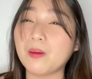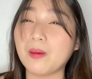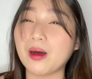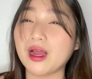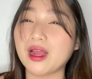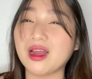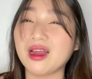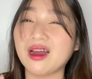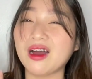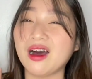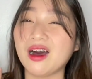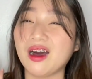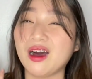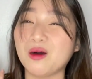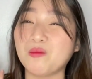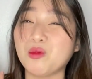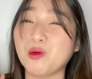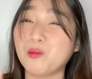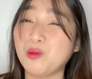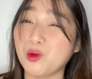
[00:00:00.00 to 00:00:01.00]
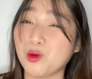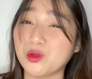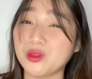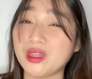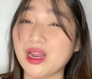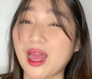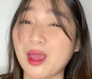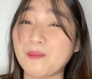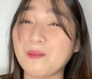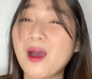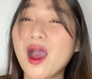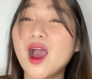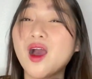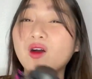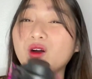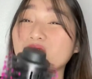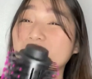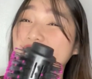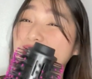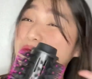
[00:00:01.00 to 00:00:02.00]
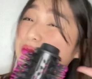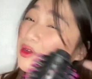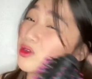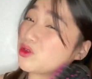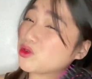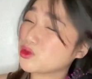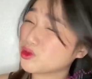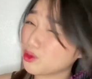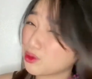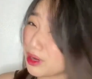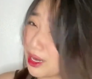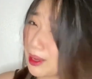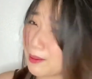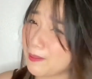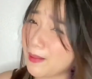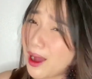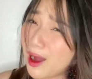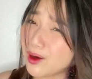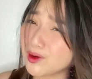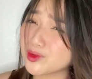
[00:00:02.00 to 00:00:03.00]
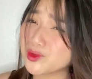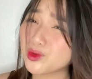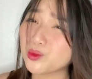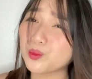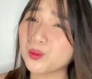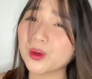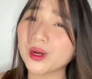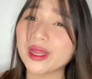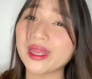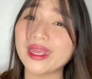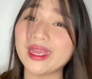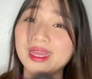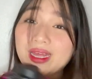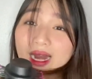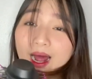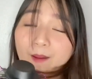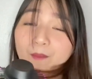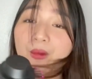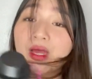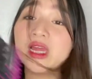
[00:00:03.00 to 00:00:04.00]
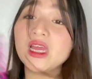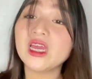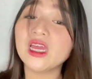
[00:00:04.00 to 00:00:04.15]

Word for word: mag uh, blow dry pa ako, tapos magsusuklay pa ako, super hirap.